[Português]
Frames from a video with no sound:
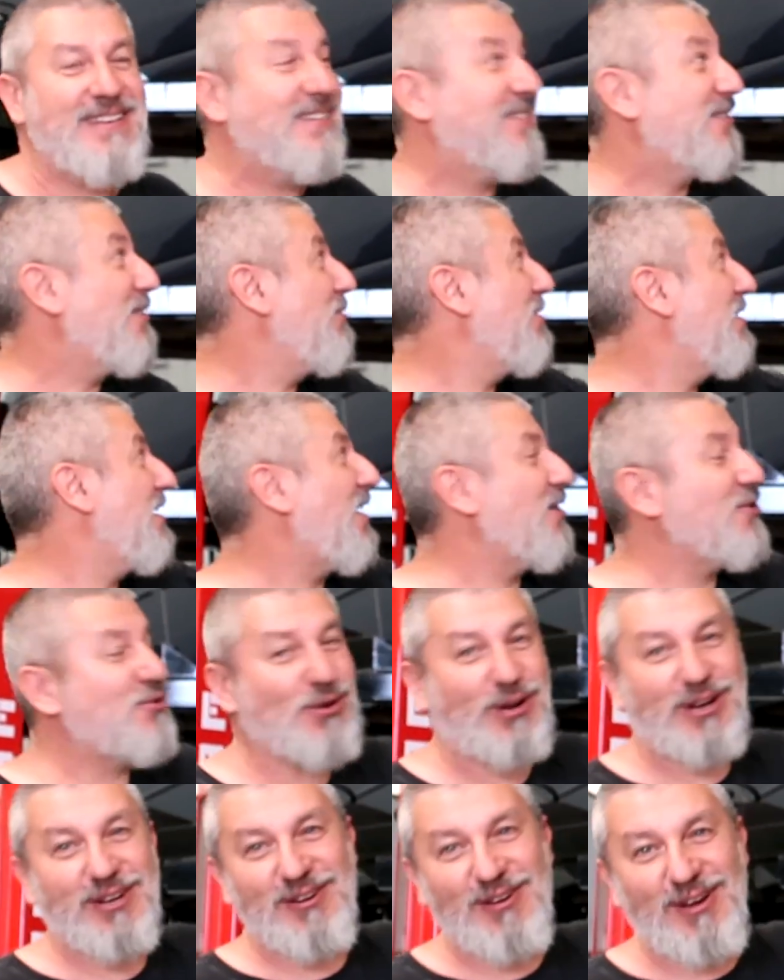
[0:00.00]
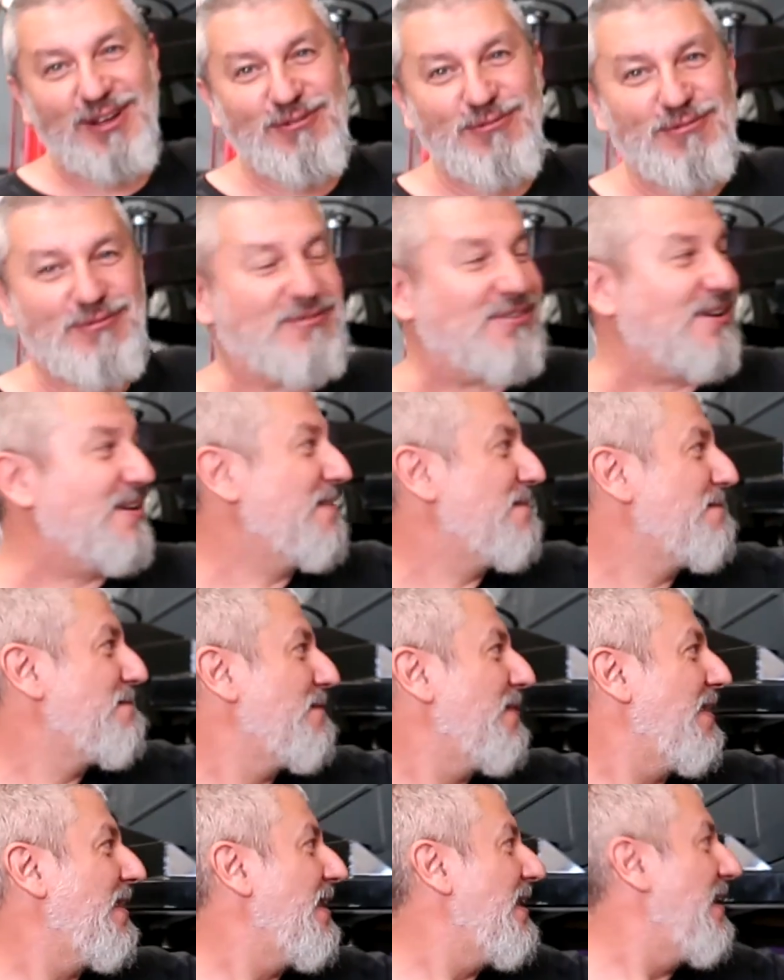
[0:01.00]
Então encaixou canão a luva.
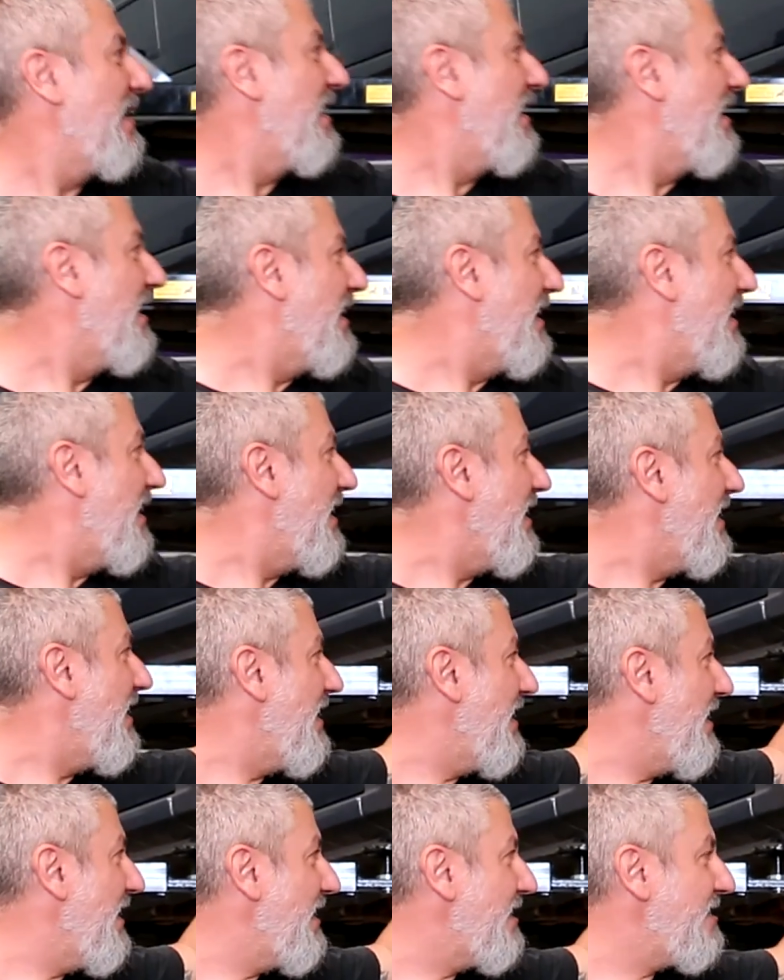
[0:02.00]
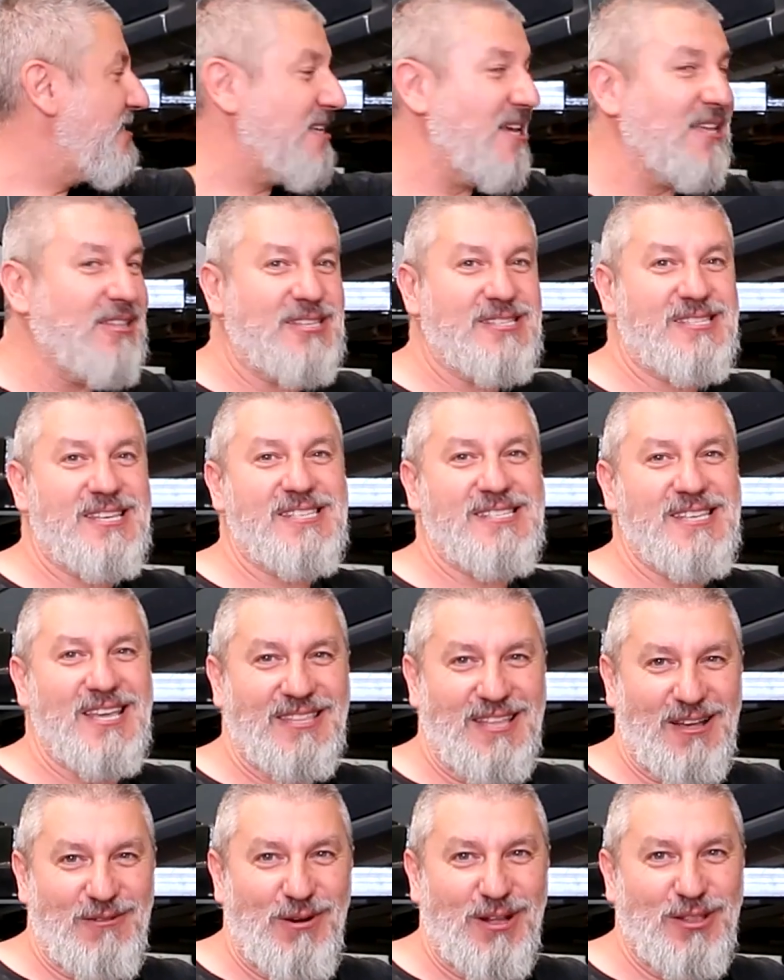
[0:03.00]
E
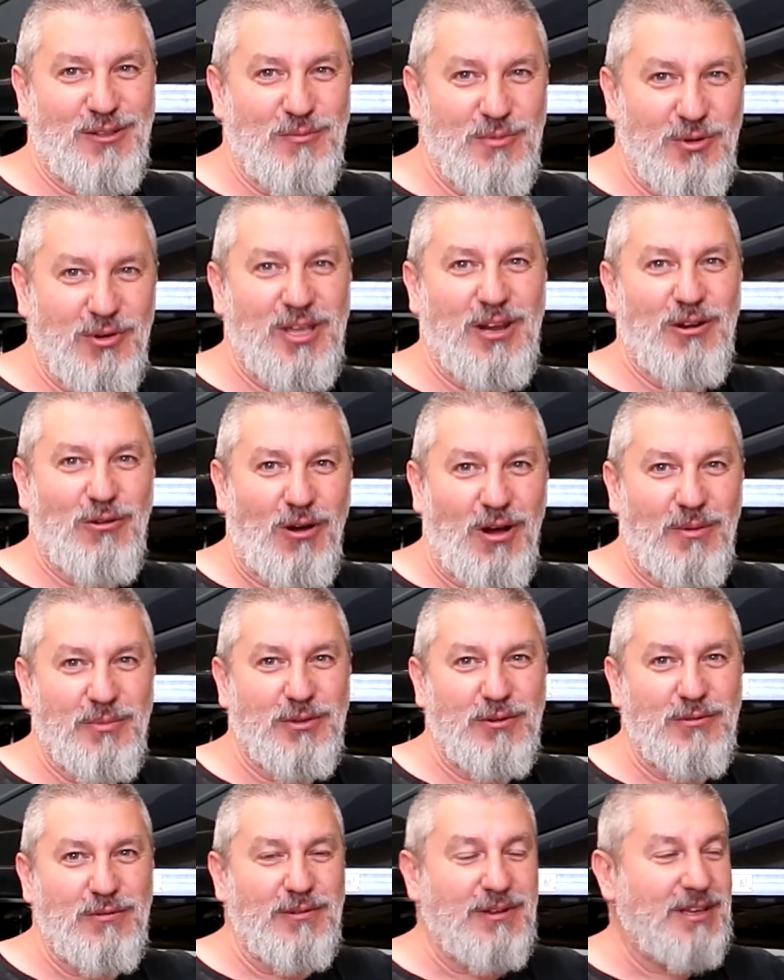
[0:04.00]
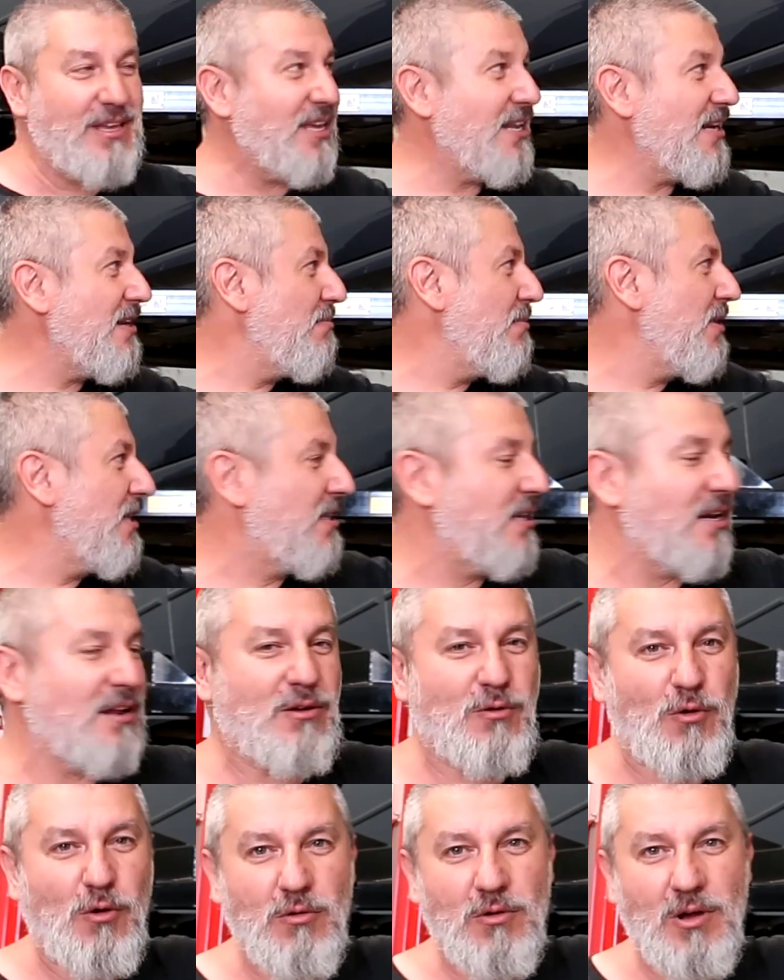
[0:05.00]
164 mil quilômetros ele me
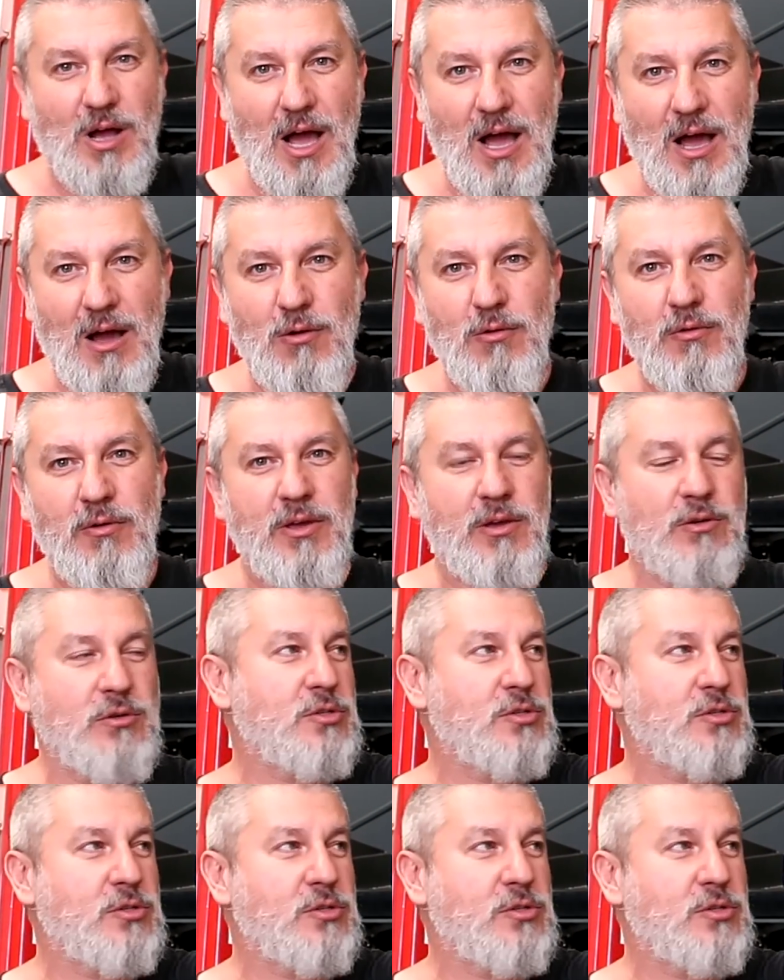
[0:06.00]
entregou o carro.